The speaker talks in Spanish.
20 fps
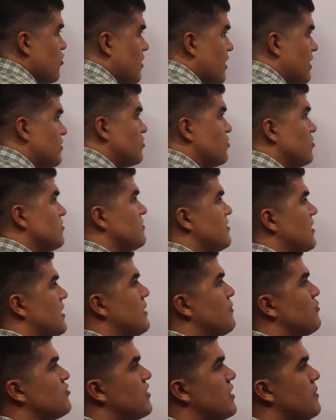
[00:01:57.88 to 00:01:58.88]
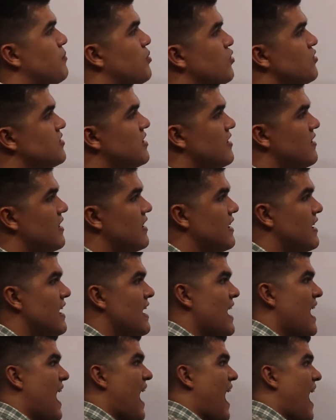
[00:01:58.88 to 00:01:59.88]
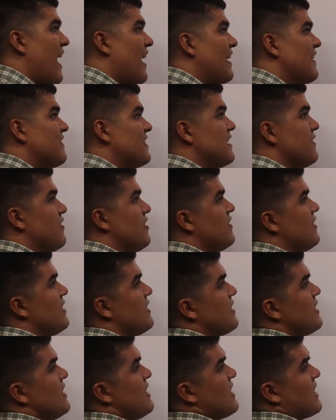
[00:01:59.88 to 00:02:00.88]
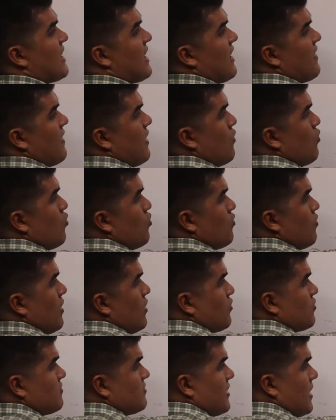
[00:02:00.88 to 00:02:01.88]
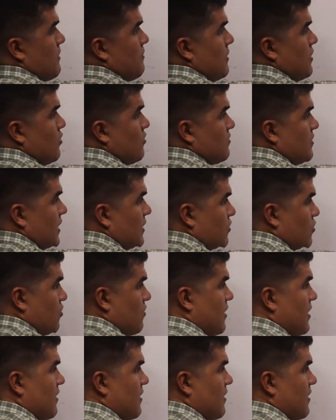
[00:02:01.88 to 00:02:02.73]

ocasión tenemos que proceder a dividir cada uno de los términos dentro